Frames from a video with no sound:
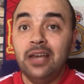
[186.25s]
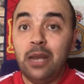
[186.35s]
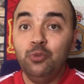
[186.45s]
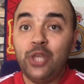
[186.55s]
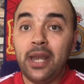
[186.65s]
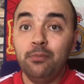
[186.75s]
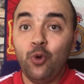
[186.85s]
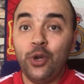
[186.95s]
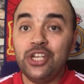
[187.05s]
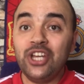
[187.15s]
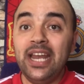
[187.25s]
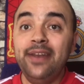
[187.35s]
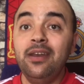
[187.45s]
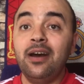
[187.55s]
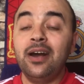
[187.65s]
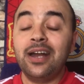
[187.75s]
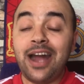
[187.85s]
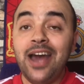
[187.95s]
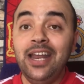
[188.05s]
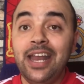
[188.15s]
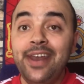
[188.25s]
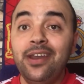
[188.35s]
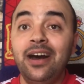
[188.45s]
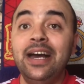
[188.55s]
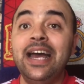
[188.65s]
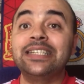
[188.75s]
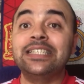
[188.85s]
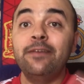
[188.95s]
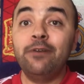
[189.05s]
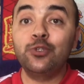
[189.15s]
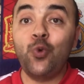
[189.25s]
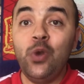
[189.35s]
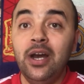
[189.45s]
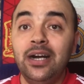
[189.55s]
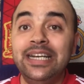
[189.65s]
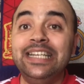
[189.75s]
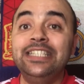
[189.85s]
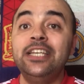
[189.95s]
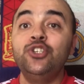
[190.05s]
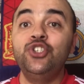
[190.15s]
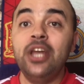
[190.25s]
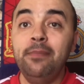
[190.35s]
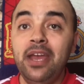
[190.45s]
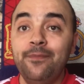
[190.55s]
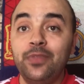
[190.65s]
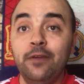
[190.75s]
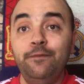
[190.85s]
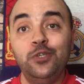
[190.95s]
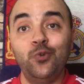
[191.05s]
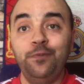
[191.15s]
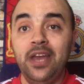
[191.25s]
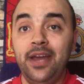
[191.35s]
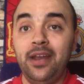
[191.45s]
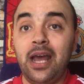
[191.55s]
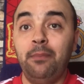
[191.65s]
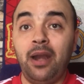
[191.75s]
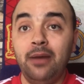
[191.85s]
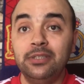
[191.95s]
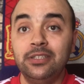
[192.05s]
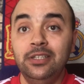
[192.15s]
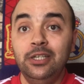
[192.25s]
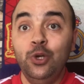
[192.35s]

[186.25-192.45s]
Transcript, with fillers: المدرب غوريتش على أن قال على أن هذه الصفات كلها تجتمع في سفيان المرابط